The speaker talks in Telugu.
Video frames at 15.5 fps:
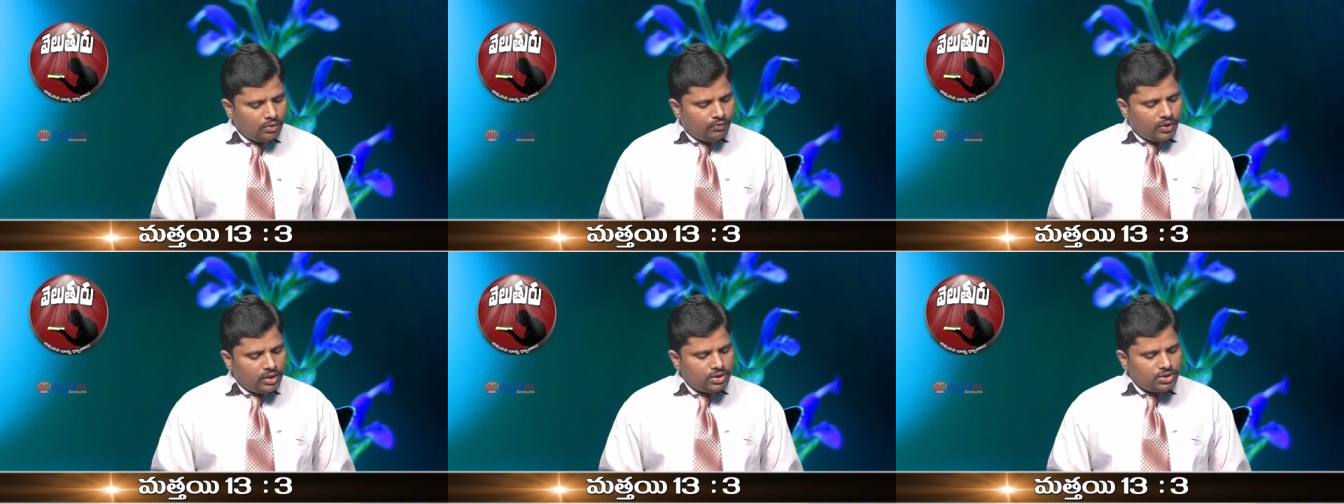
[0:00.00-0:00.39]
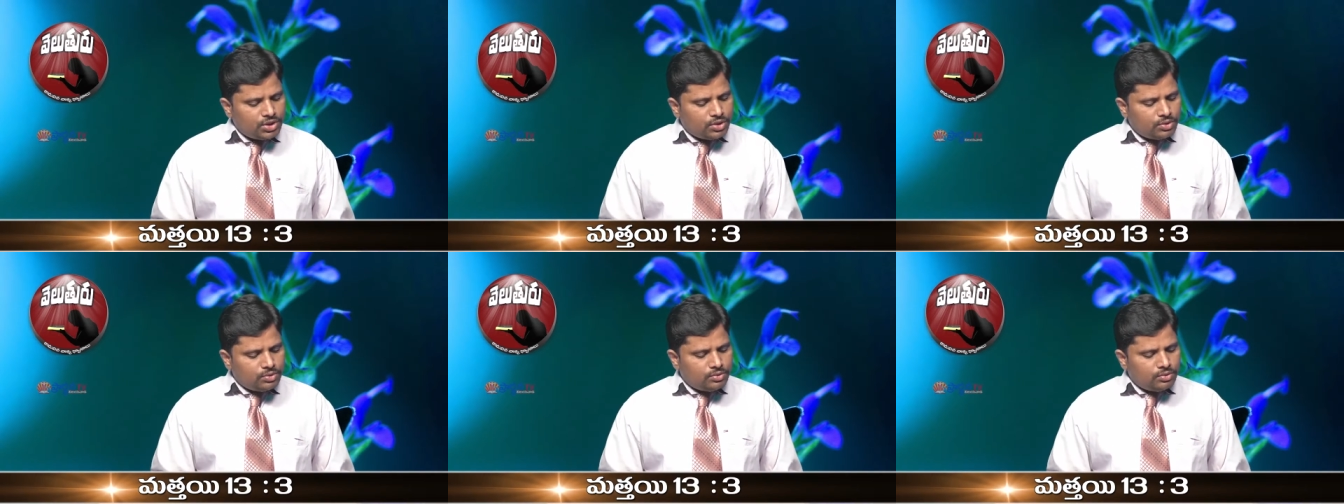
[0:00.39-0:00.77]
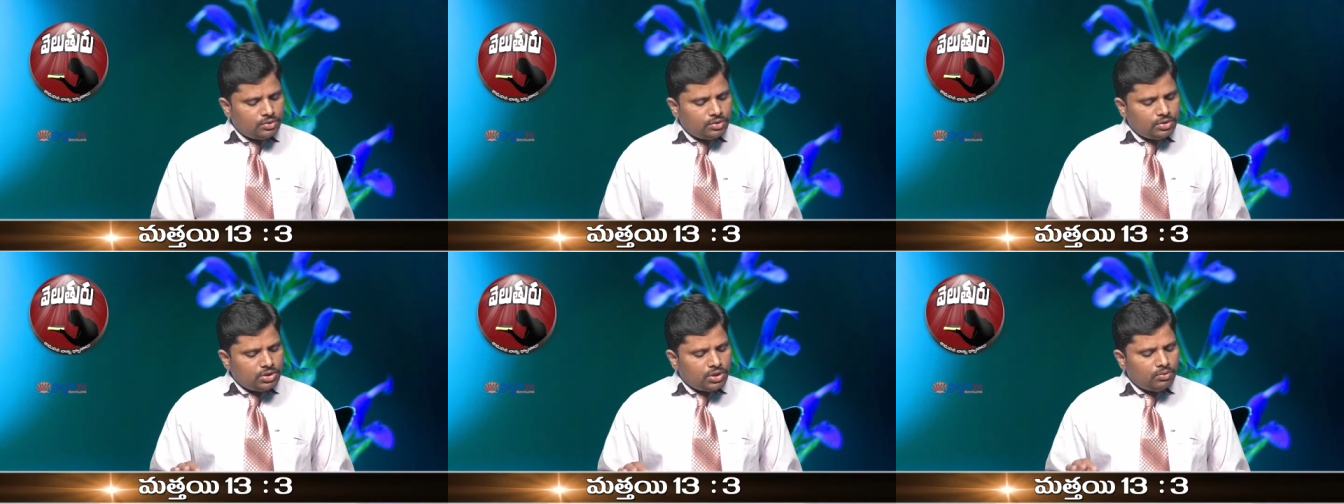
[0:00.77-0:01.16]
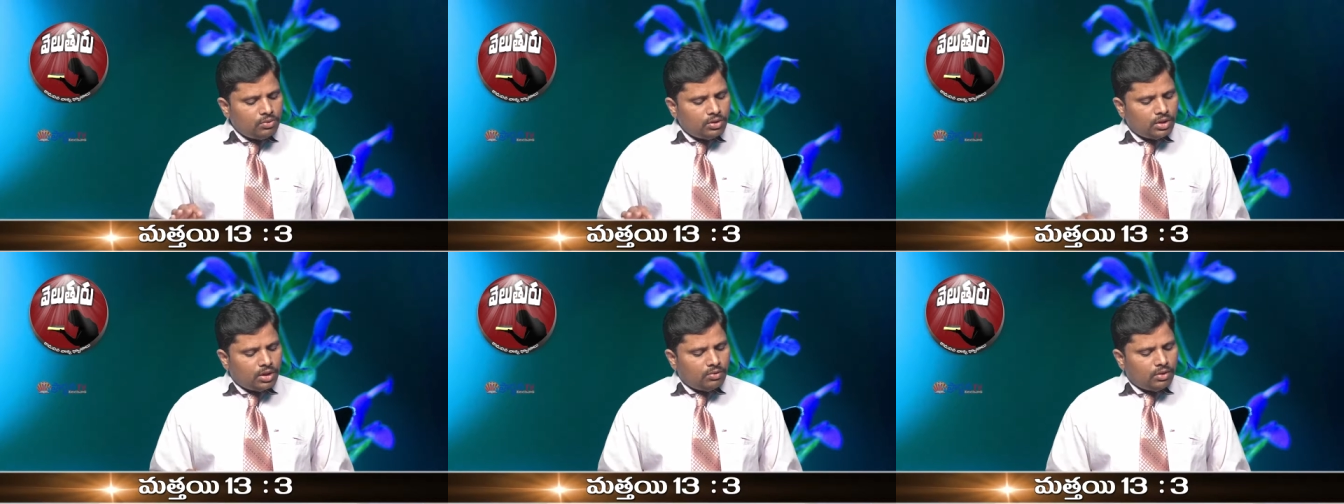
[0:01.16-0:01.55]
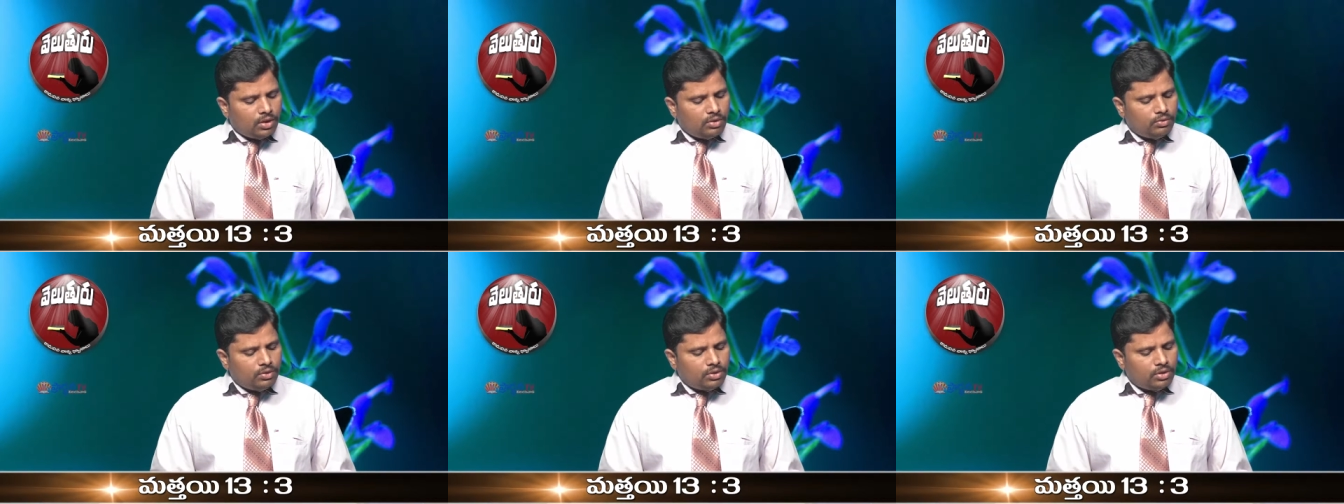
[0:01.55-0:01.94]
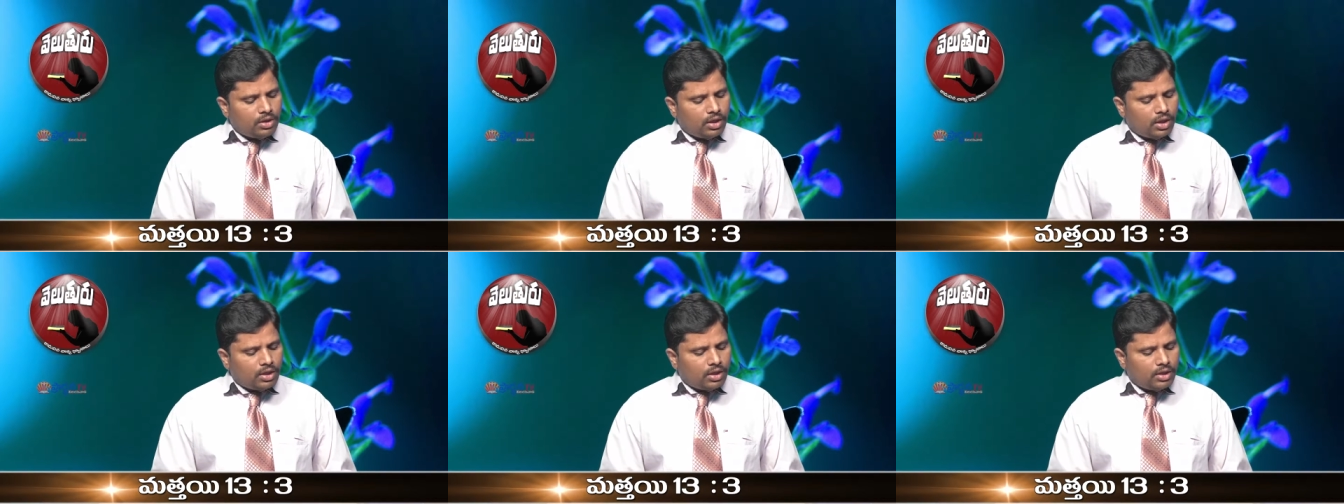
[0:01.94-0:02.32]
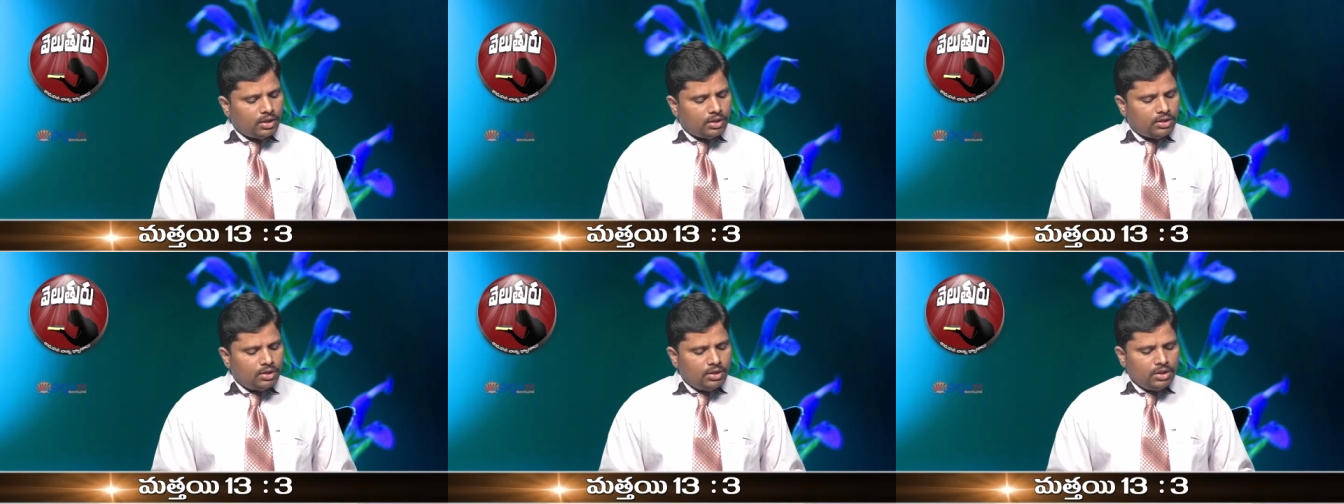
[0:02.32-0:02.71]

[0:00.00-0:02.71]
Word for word: ఫలించను చెవులు గలవాడు వినుగాకని